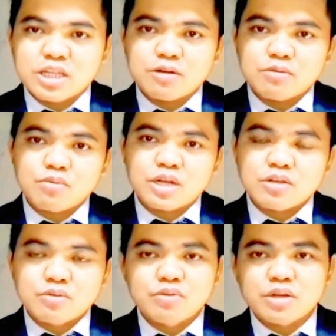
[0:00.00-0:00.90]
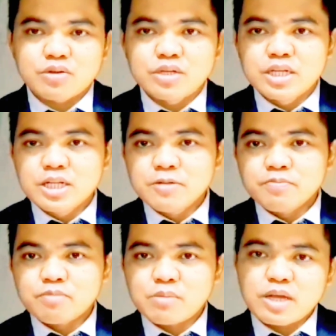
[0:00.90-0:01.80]
tinanong ko rin kung ano,
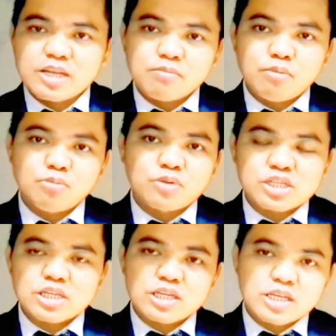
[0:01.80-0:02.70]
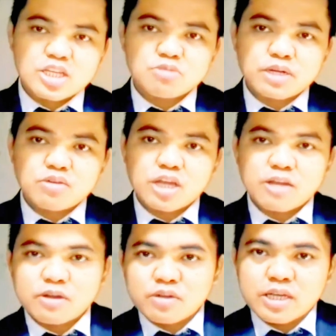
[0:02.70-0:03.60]
may money involved kasi expired yung
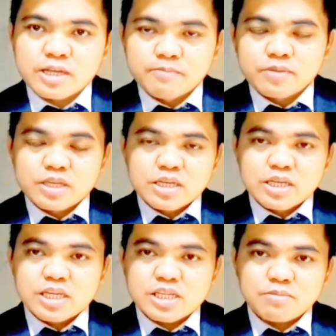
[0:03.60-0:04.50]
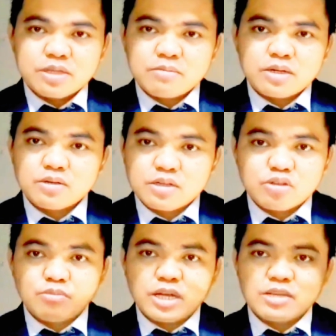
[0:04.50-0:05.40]
kama ko eh. Eh sabi nila
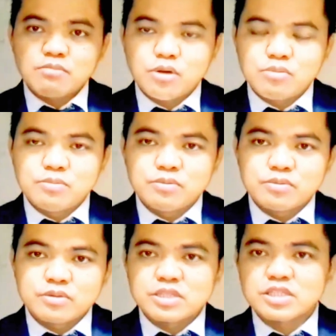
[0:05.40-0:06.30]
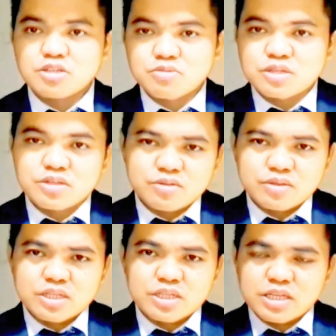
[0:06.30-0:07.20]
no money involved. Tapos
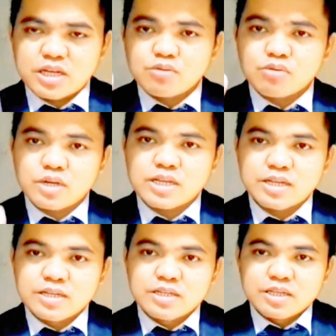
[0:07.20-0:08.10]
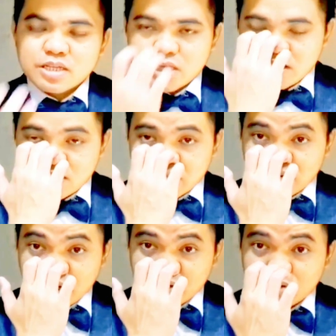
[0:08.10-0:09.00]
minsan, inano ko rin. Kaya yung
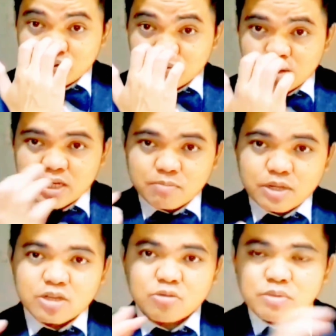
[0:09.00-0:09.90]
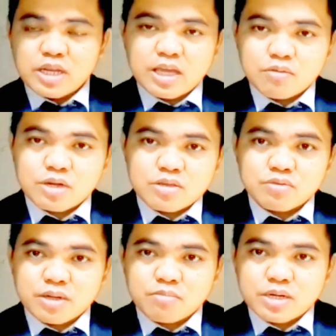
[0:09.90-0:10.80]
ginawa ko noon, yung mga inaplayan ko, binigay ko lang
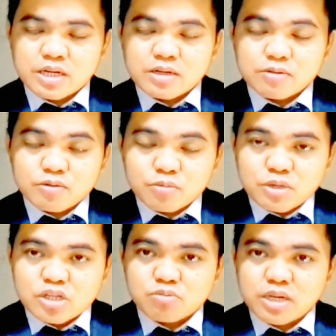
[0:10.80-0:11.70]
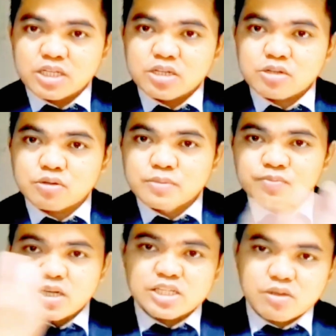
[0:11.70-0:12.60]
yung number ng operation manager ko.
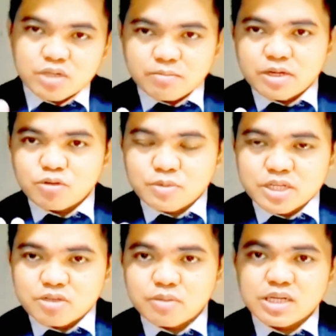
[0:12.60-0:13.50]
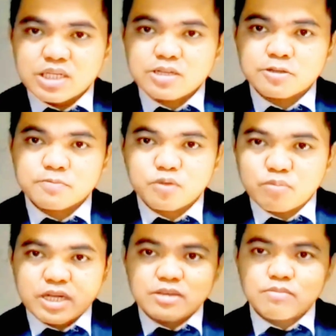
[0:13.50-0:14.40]
Ang sagot naman ng operation manager ko, no
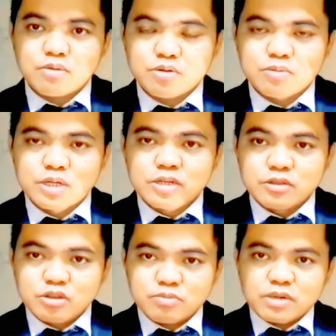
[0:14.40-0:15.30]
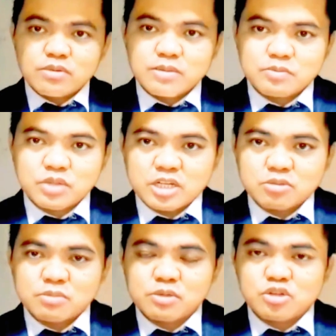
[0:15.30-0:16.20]
money involved, no problem if
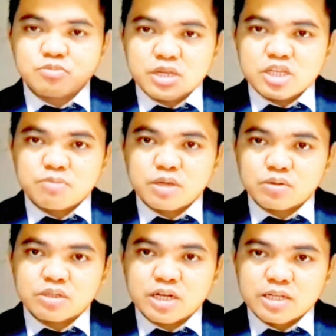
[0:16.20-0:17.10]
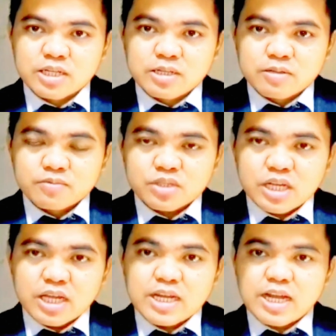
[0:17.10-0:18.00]
transfer because finish my contract.
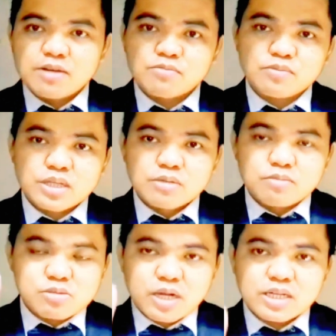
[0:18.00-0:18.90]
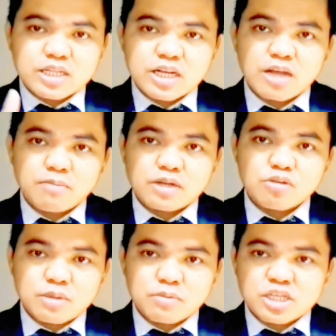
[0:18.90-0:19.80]
Tsaka kailangan, mas maganda talaga pag
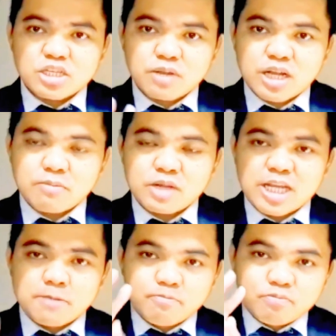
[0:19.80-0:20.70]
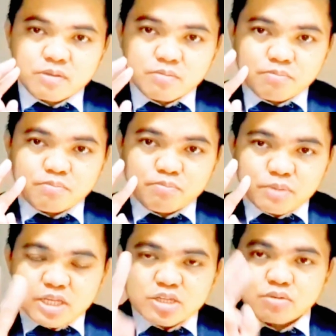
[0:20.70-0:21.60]
lumipat kasi ibang company,
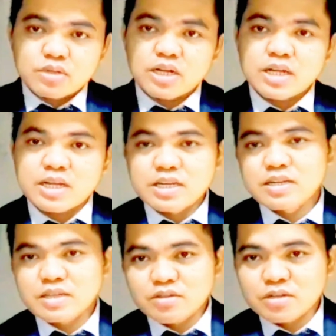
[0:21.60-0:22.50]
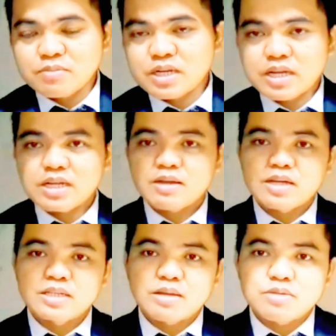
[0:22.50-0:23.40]
finish kontra ka. Yun ang pinaka
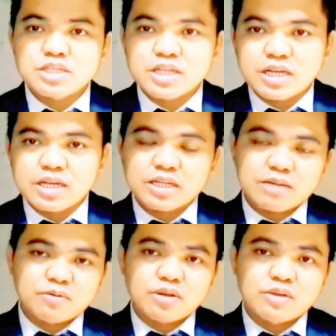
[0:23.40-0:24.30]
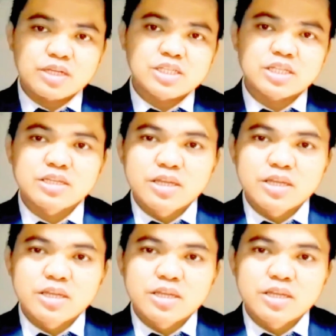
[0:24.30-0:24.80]
na dabis na dapat mong gawin kasi